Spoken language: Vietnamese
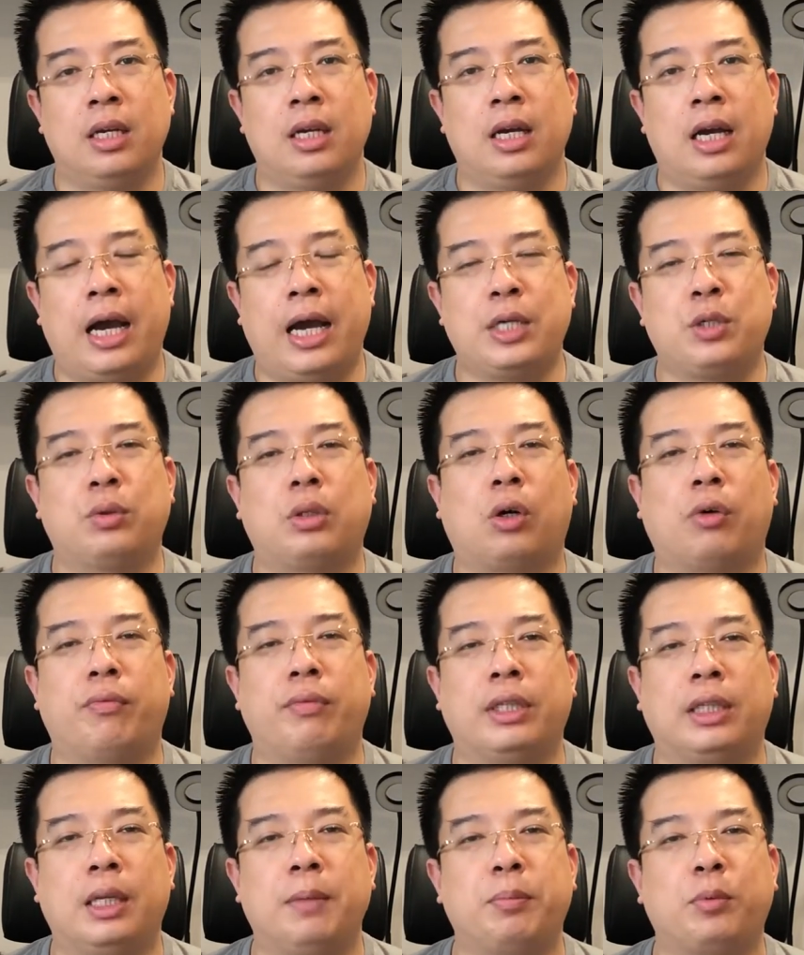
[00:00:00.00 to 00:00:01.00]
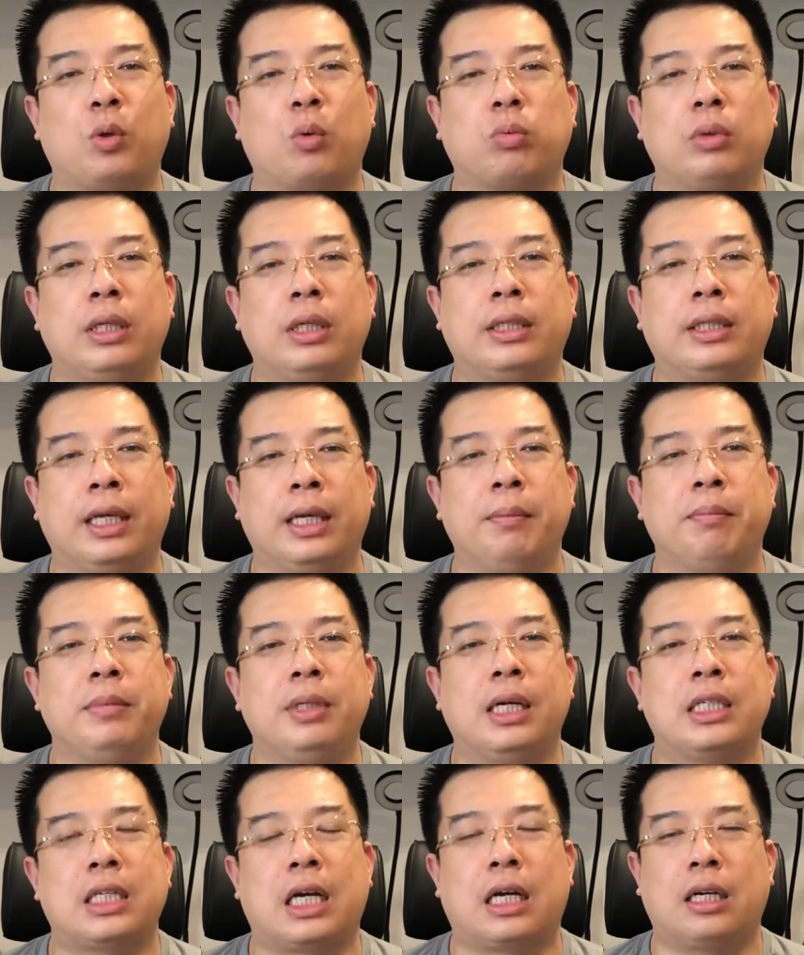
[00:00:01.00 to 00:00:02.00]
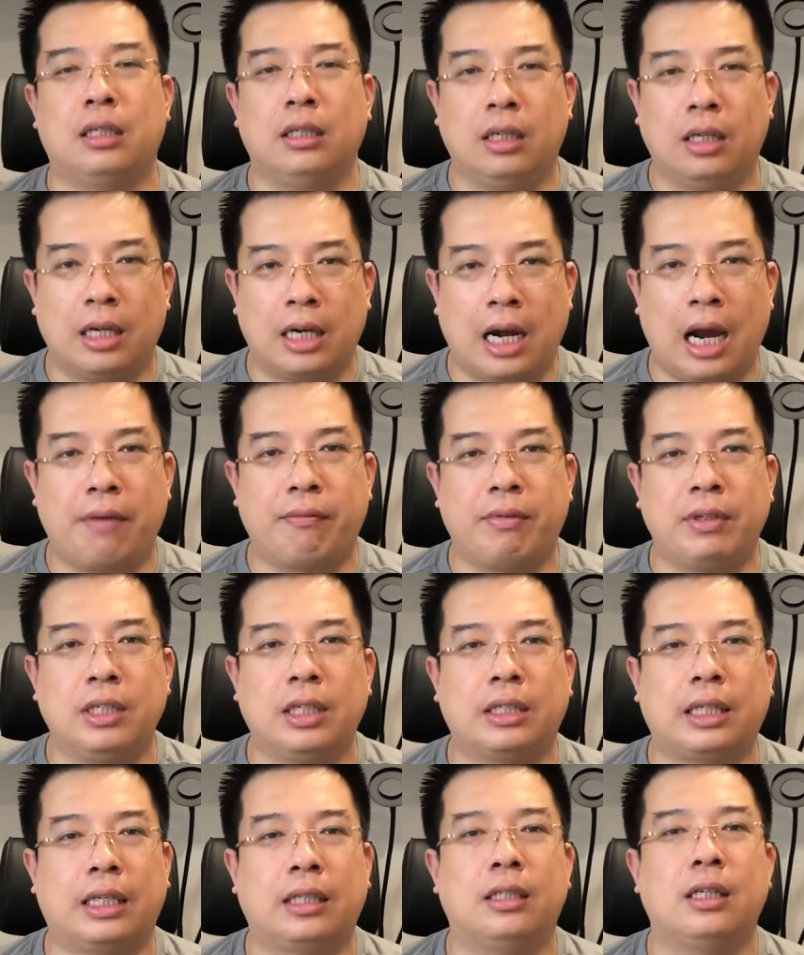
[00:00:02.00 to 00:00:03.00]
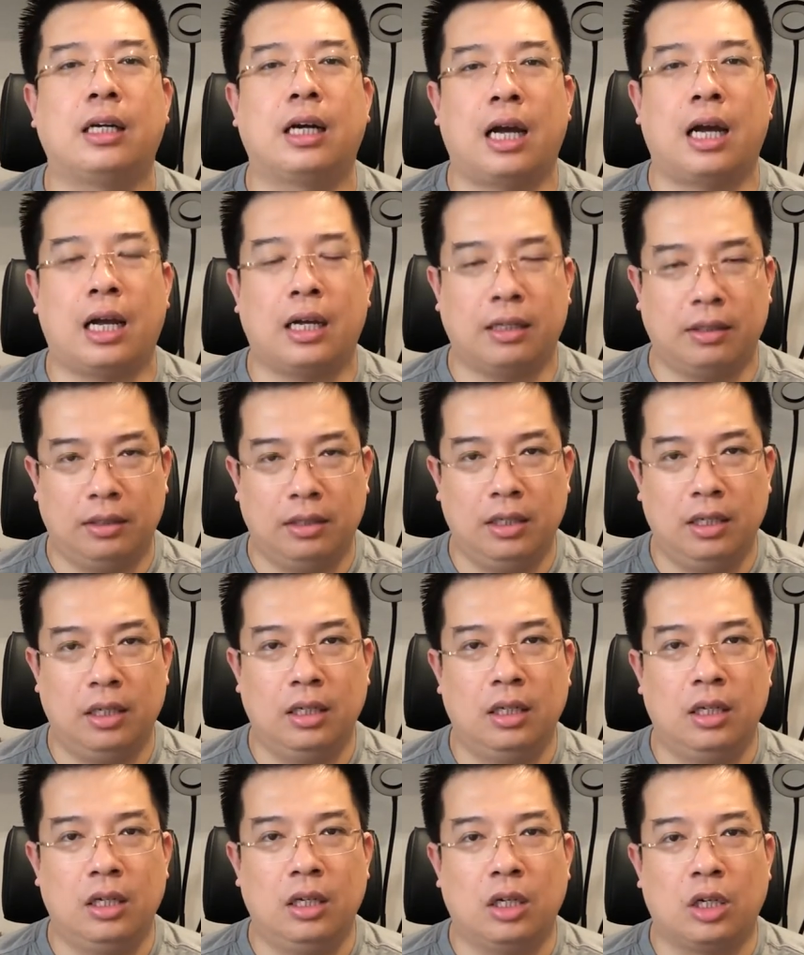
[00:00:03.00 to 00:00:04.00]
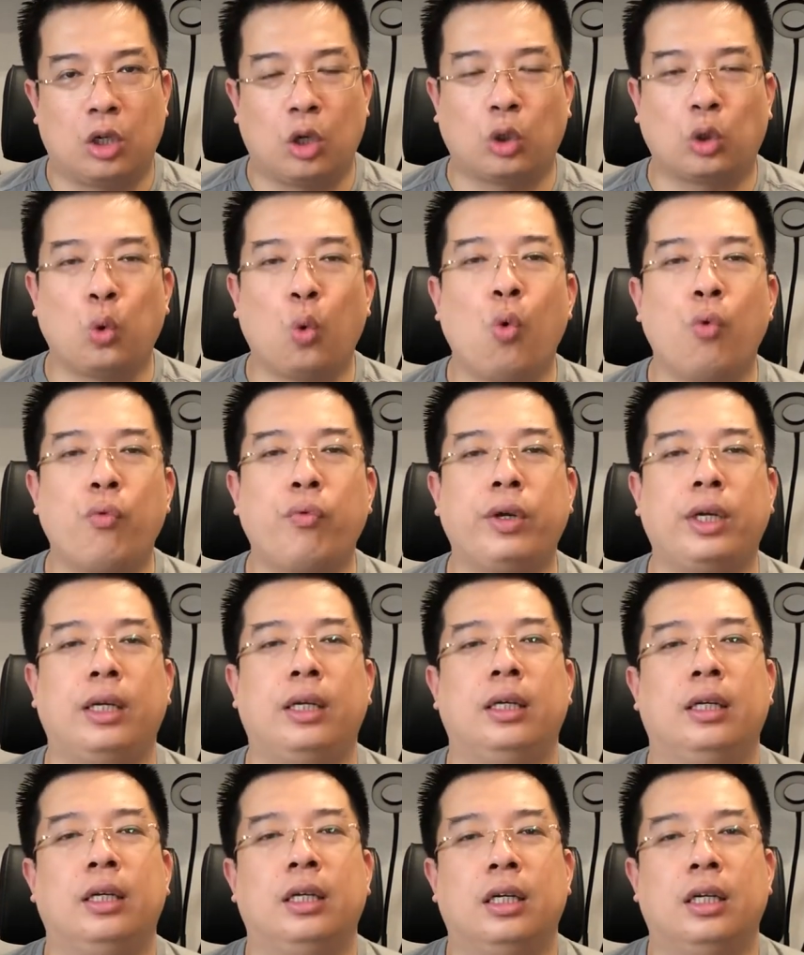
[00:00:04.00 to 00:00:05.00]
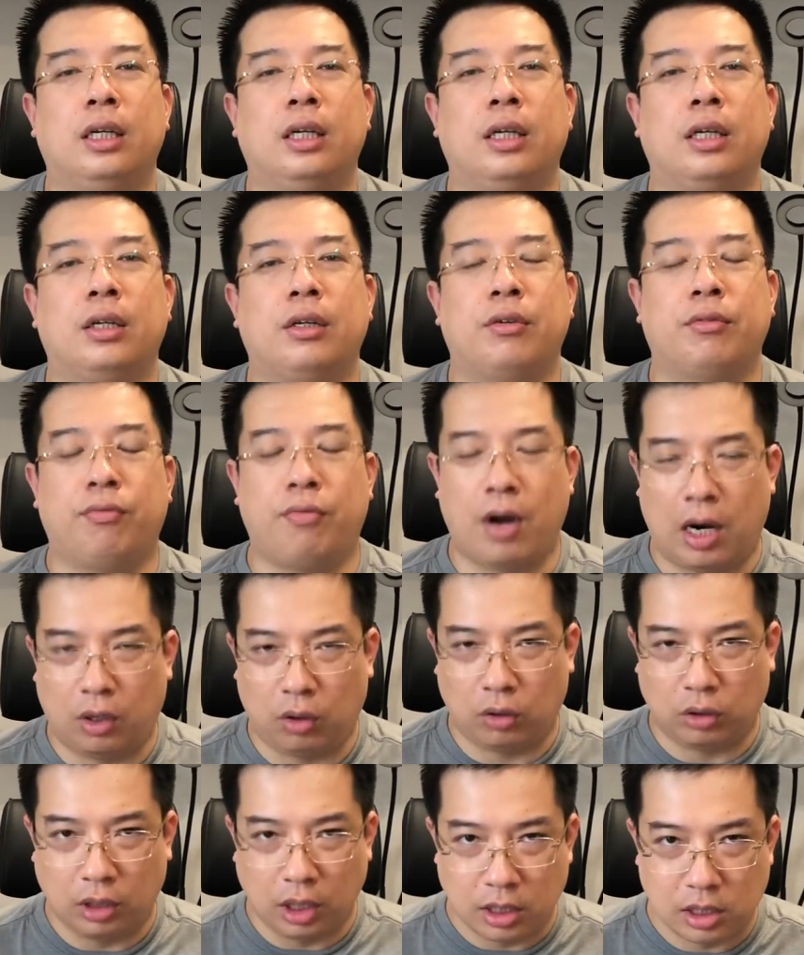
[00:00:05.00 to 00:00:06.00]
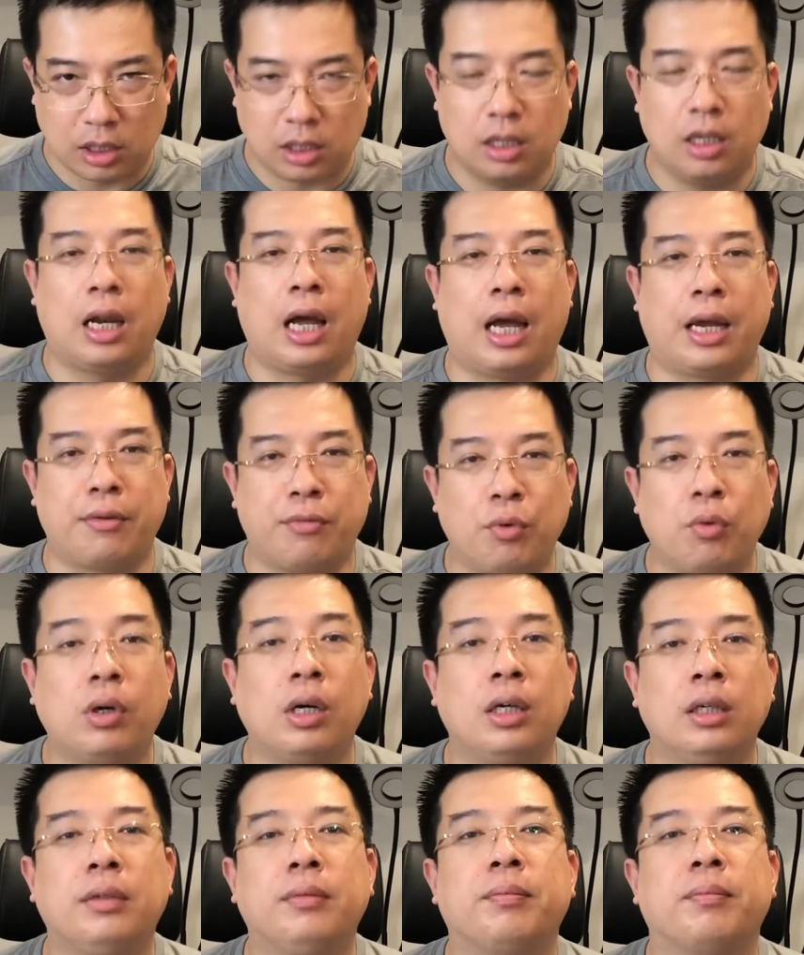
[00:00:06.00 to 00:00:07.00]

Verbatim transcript: Hay chúng ta còn phải tiếp tục đi tìm những chặng đường khác và những thách thức khác nó thú vị và nó thực sự là hạnh phúc hơn?